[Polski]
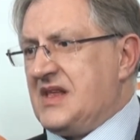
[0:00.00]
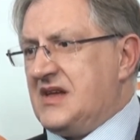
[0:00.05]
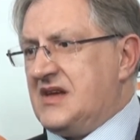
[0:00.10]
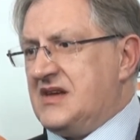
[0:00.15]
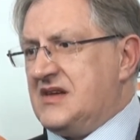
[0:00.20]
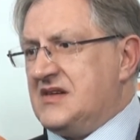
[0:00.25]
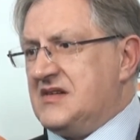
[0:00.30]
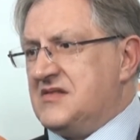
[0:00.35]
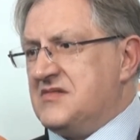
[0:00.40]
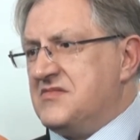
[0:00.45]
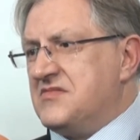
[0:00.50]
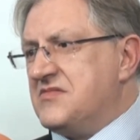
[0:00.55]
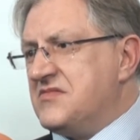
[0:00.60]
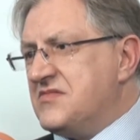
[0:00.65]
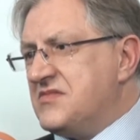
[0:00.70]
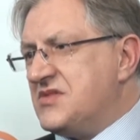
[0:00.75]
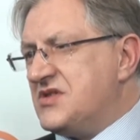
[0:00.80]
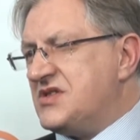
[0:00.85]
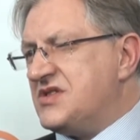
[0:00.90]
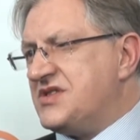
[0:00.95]
E,
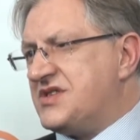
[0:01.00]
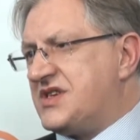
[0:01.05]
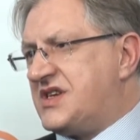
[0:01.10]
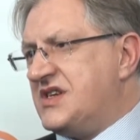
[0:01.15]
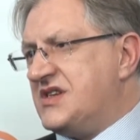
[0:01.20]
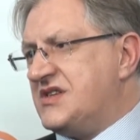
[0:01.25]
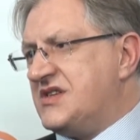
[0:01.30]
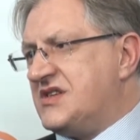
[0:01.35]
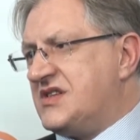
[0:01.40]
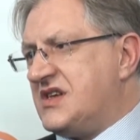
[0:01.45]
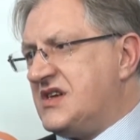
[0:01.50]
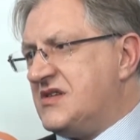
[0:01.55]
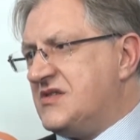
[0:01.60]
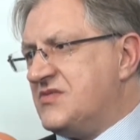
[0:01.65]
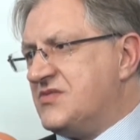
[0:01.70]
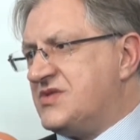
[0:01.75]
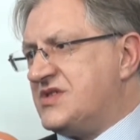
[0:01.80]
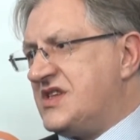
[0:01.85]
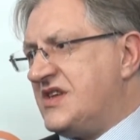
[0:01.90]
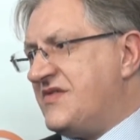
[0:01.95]
myślę, że kiedy ta
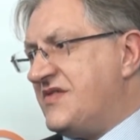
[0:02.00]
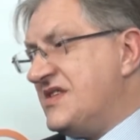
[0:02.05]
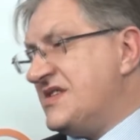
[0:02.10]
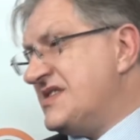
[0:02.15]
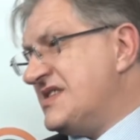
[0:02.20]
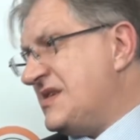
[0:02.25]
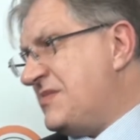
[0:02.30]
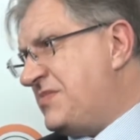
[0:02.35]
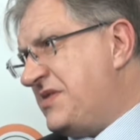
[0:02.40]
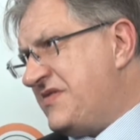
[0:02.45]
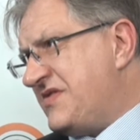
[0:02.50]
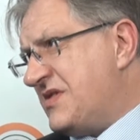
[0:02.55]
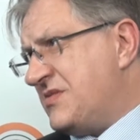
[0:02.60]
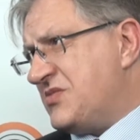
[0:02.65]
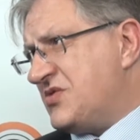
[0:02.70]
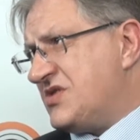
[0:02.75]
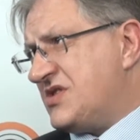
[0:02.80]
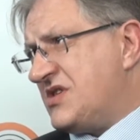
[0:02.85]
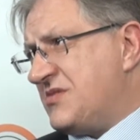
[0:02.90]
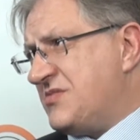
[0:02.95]
ustawa, zapewne
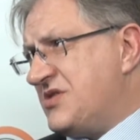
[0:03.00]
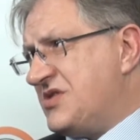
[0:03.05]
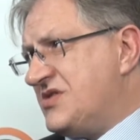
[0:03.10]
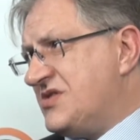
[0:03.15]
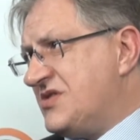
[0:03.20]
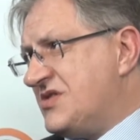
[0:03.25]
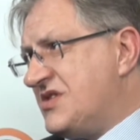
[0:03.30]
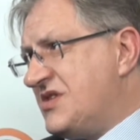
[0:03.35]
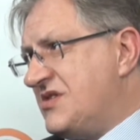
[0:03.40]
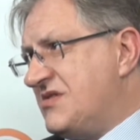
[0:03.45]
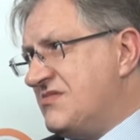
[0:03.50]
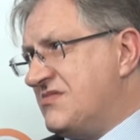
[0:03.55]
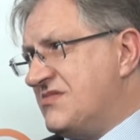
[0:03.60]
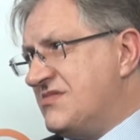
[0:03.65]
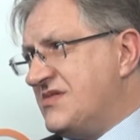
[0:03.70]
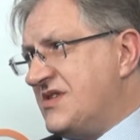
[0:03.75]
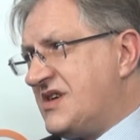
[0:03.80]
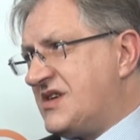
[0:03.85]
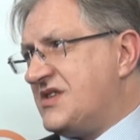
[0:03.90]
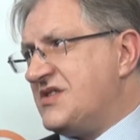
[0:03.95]
można mieć do
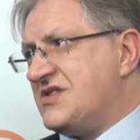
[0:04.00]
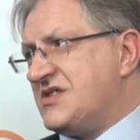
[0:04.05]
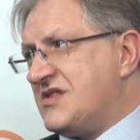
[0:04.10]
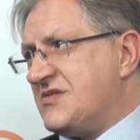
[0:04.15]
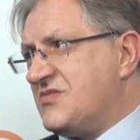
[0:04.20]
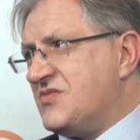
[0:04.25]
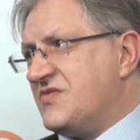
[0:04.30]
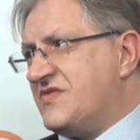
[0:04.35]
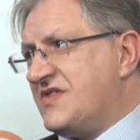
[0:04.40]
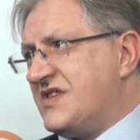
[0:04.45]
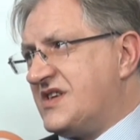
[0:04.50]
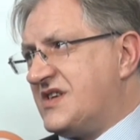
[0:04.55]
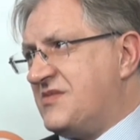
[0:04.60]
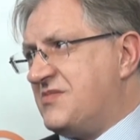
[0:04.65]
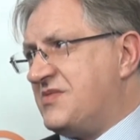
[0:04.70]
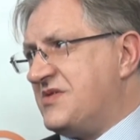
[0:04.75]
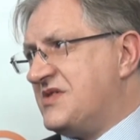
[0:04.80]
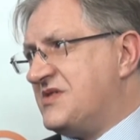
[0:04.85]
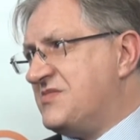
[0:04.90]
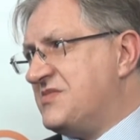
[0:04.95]
niej jakieś tam uwagi,
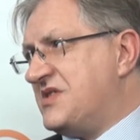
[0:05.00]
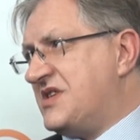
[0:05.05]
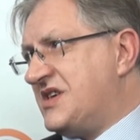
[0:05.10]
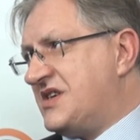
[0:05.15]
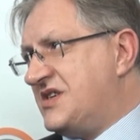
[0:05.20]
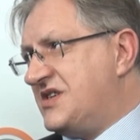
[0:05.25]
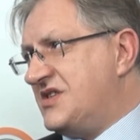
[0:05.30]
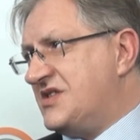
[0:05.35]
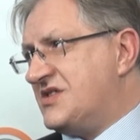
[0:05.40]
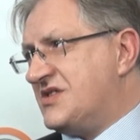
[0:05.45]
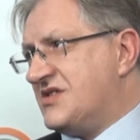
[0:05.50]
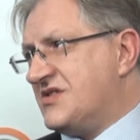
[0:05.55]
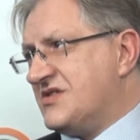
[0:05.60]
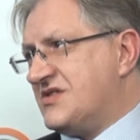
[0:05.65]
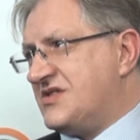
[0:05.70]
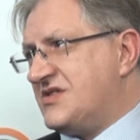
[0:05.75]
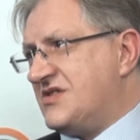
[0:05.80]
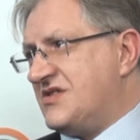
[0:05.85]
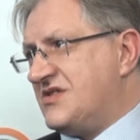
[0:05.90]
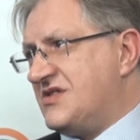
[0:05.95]
powiedzmy, techniczne od
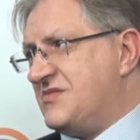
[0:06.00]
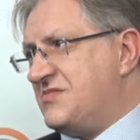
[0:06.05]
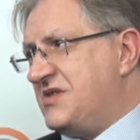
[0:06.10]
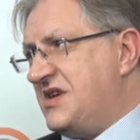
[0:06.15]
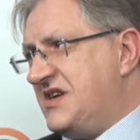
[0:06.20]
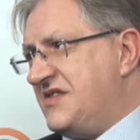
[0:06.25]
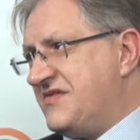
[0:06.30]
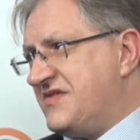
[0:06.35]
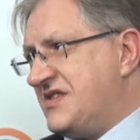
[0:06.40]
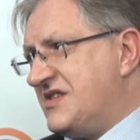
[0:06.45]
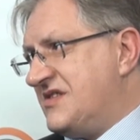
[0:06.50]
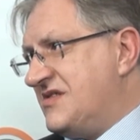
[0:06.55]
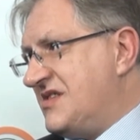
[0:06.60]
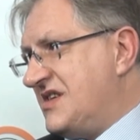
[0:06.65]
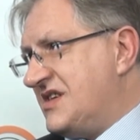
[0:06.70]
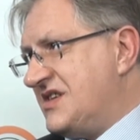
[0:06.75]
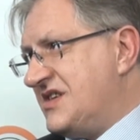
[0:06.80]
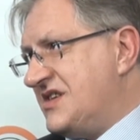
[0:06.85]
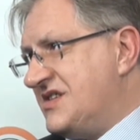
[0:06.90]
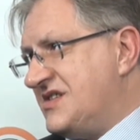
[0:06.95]
strony prawnej.
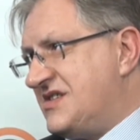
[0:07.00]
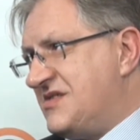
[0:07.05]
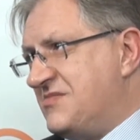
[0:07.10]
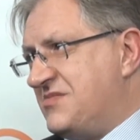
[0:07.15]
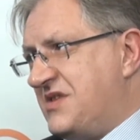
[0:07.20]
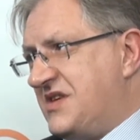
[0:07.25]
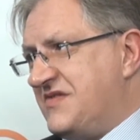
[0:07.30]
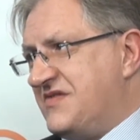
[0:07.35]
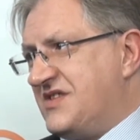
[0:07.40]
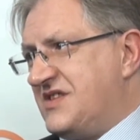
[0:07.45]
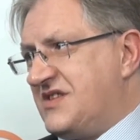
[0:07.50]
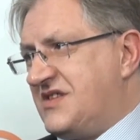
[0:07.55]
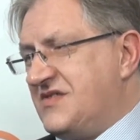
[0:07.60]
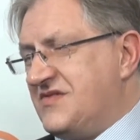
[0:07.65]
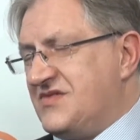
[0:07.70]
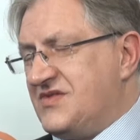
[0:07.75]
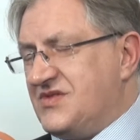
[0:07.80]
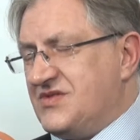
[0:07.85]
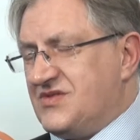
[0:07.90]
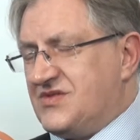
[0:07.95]
Ja nie jestem
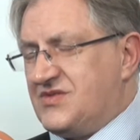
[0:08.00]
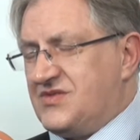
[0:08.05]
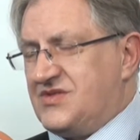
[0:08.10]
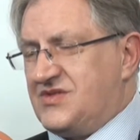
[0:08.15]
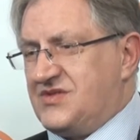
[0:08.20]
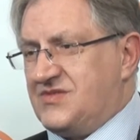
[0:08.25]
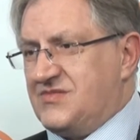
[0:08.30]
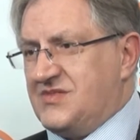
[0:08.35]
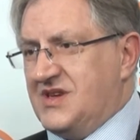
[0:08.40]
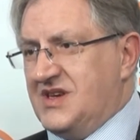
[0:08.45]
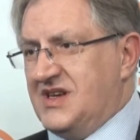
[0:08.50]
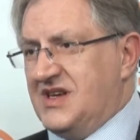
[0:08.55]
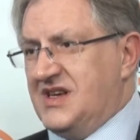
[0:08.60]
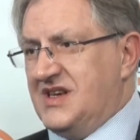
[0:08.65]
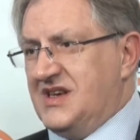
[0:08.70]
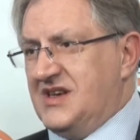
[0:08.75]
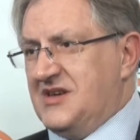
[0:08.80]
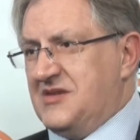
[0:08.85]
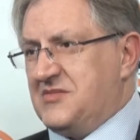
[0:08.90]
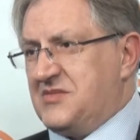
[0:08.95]
prawnikiem, w związku z czym,
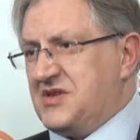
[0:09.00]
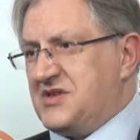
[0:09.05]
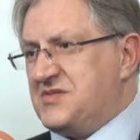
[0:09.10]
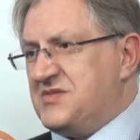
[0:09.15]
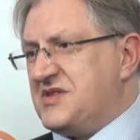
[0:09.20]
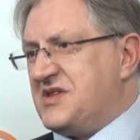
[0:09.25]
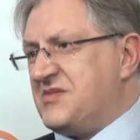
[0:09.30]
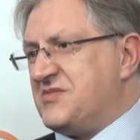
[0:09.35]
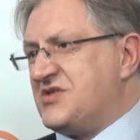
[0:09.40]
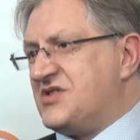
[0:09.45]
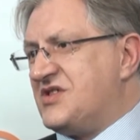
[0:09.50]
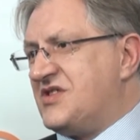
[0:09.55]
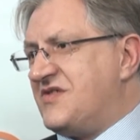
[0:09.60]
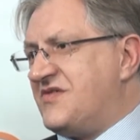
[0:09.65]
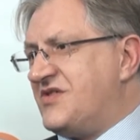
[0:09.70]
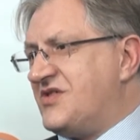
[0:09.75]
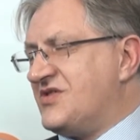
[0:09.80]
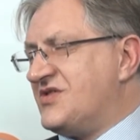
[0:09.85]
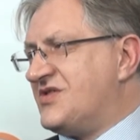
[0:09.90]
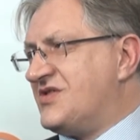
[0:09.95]
powiedzmy, tam
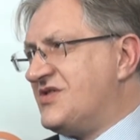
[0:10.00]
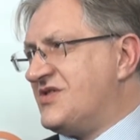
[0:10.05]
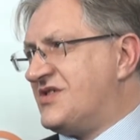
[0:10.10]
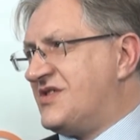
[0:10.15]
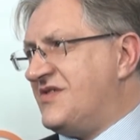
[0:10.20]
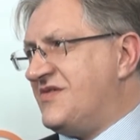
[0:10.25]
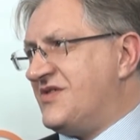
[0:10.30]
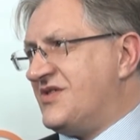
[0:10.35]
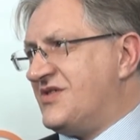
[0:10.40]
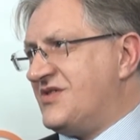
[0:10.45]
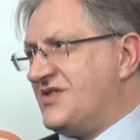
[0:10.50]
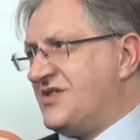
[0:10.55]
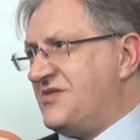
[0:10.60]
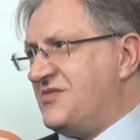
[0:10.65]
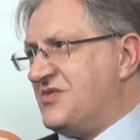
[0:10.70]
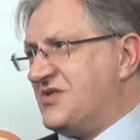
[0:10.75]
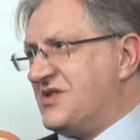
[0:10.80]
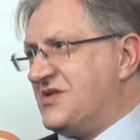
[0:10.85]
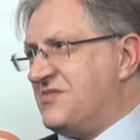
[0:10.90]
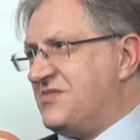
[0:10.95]
zdroworozsądkowo do niej
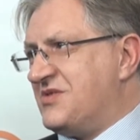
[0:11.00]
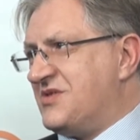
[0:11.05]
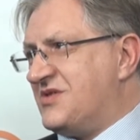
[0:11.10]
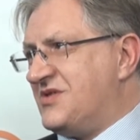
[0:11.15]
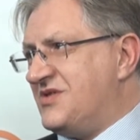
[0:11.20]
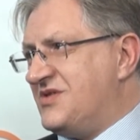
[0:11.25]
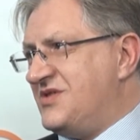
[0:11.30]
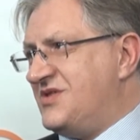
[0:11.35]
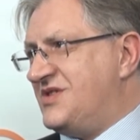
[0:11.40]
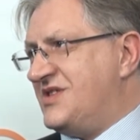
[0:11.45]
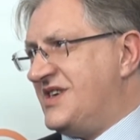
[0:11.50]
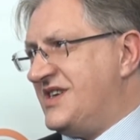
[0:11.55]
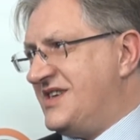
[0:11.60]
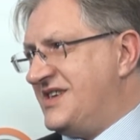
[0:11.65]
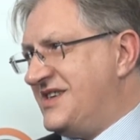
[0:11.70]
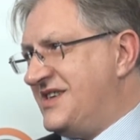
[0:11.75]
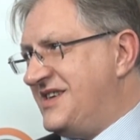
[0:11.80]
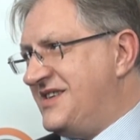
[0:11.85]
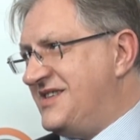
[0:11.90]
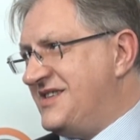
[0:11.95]
mogę podchodzić,
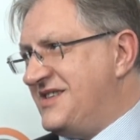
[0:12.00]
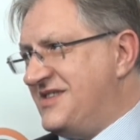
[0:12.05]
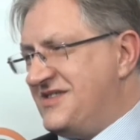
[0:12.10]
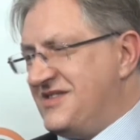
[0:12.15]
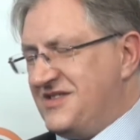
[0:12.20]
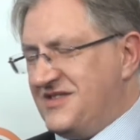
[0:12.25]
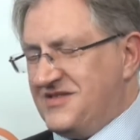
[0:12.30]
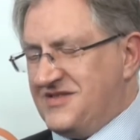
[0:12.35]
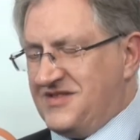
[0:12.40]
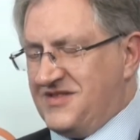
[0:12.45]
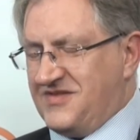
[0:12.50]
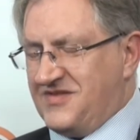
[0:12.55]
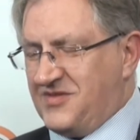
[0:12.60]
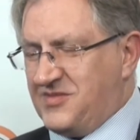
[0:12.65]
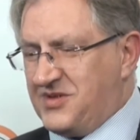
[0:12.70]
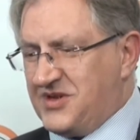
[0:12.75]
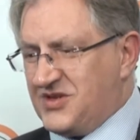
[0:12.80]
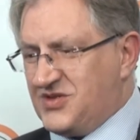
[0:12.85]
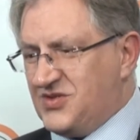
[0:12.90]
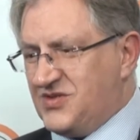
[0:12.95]
ale nie, nie, nie, nie w
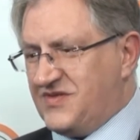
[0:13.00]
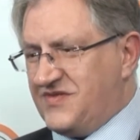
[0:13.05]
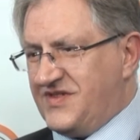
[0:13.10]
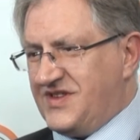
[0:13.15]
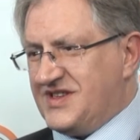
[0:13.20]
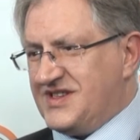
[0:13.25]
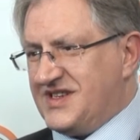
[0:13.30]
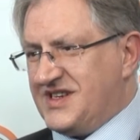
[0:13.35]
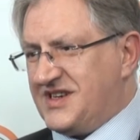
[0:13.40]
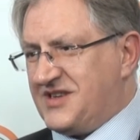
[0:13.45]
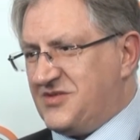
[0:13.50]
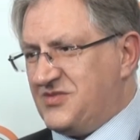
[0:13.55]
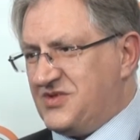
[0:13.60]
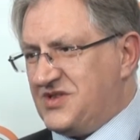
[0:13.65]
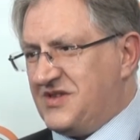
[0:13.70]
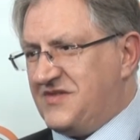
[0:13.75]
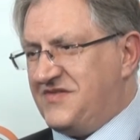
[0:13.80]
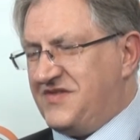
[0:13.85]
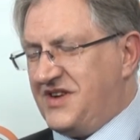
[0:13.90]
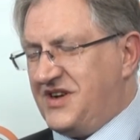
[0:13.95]
oparciu o wiedzę jakąś
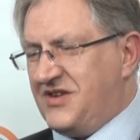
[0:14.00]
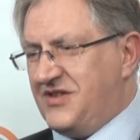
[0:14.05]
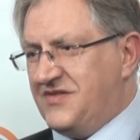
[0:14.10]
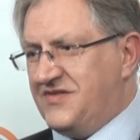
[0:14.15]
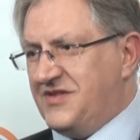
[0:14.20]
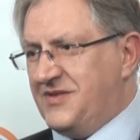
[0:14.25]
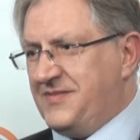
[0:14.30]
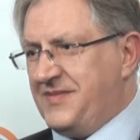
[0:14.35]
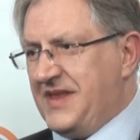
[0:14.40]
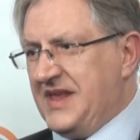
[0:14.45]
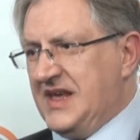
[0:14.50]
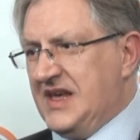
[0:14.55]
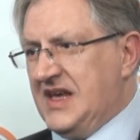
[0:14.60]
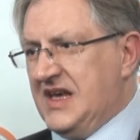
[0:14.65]
tam fachową.